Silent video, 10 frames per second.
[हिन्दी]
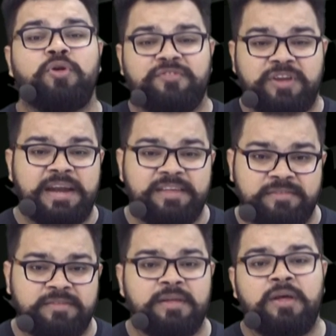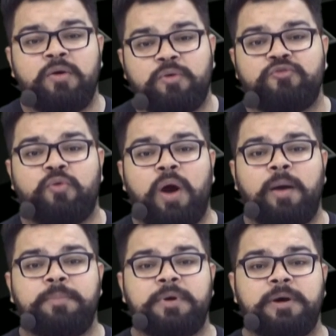ऑफ स्टडीज़ उसको
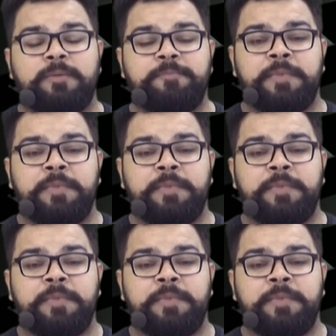आप आ,